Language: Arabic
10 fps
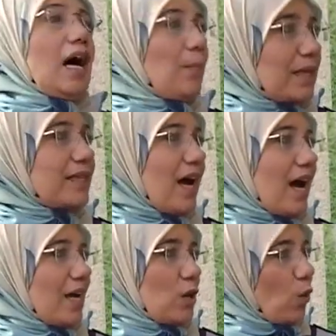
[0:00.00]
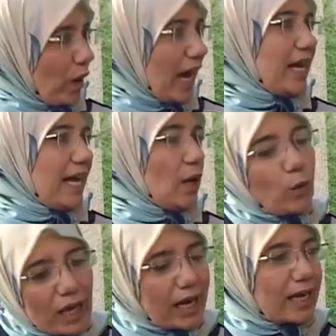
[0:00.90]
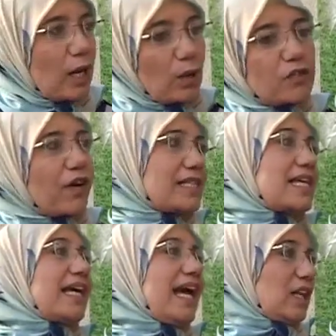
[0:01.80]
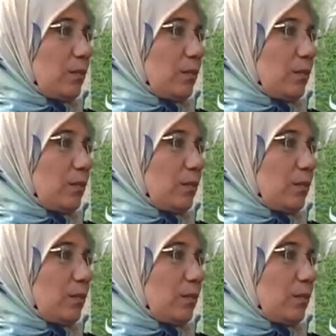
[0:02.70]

قبضاي وغني ويغني ويدفع زكاة